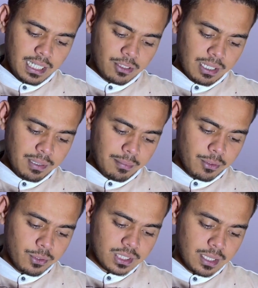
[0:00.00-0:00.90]
এটা তো আমি
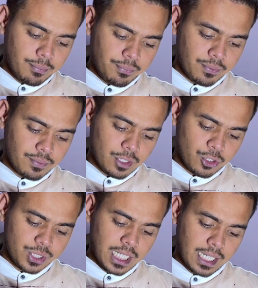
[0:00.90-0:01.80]
আপলোড করছিলাম
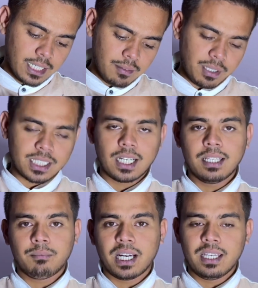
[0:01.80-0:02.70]
দশ দিন আগে
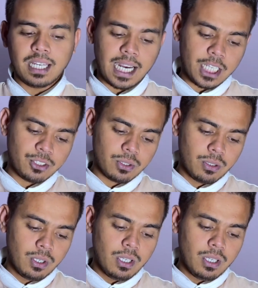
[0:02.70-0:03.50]
আর্ট প্রায় আড়াইশো